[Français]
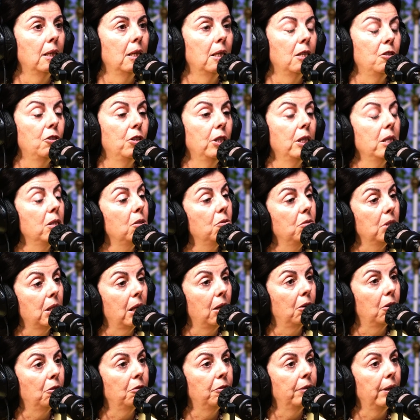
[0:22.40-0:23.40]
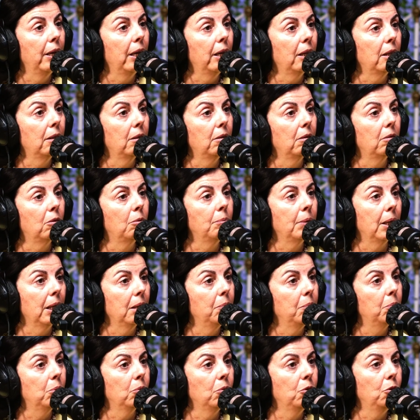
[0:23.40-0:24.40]
j'ai dit qu'est-ce que vous allez en faire On m'a
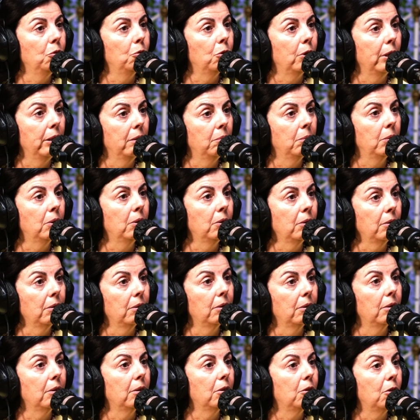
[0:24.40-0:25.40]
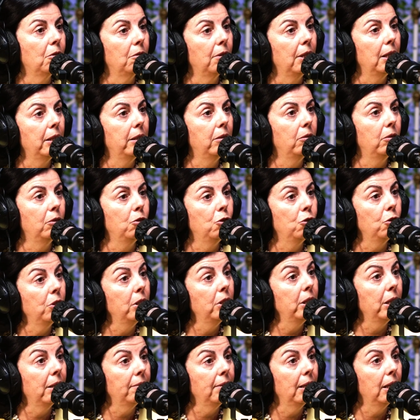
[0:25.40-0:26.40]
répondu froidement, mm. on va le
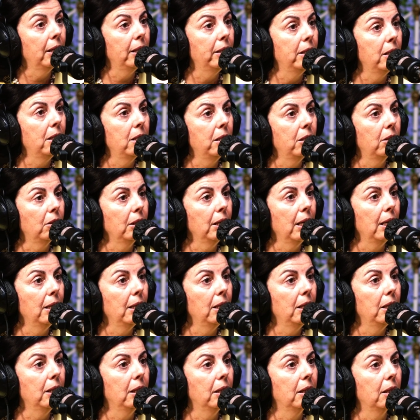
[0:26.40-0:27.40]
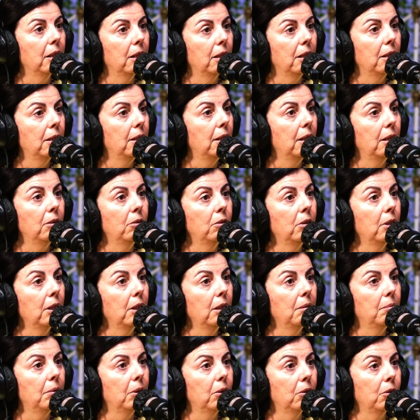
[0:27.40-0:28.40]
jeter avec les déchets organiques. Mm. C'est
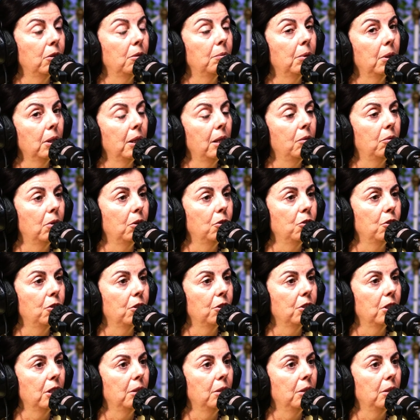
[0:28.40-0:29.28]
horrible. Heureusement que les lois ont changé